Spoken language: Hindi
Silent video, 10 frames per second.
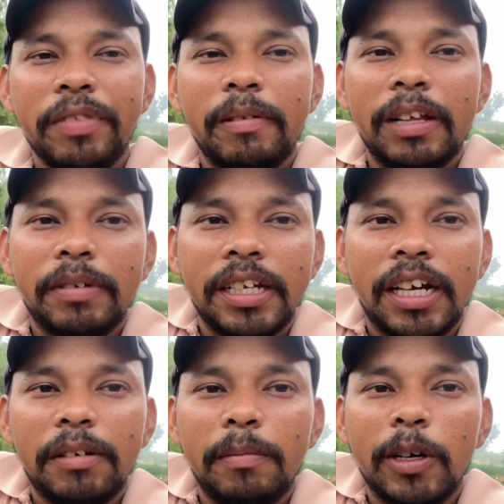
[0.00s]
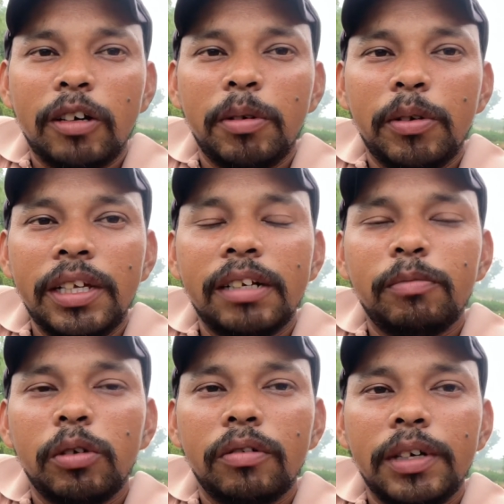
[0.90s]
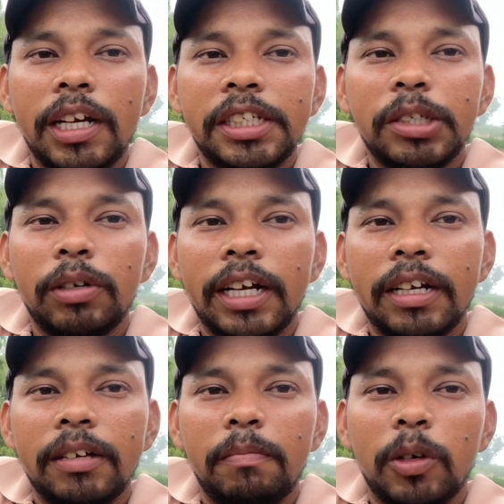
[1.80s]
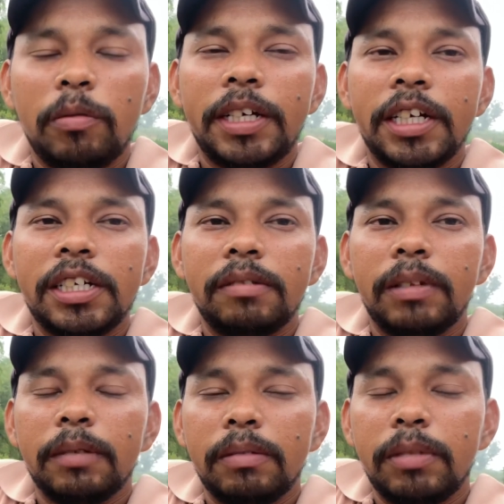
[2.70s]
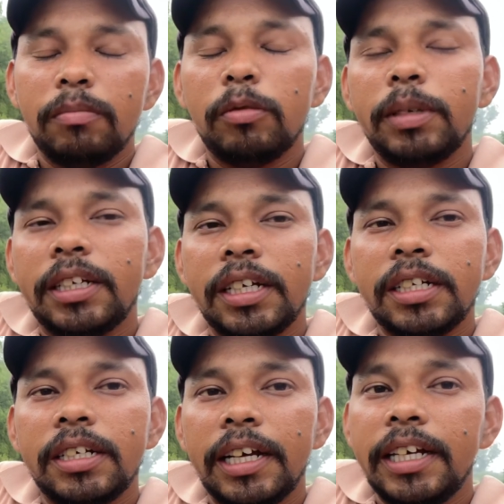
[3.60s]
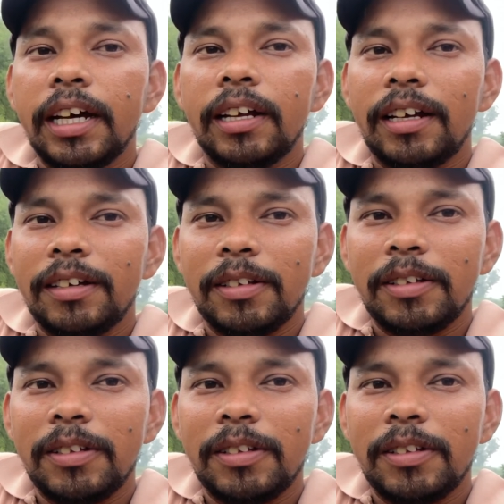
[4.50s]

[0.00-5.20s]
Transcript: मतलब कि अभी मेरे को भी वही वही चीज़ हो रहा है मेरे को भी टेस्ट मतलब कि मेरा मुँह में टेस्ट नहीं आ रहा है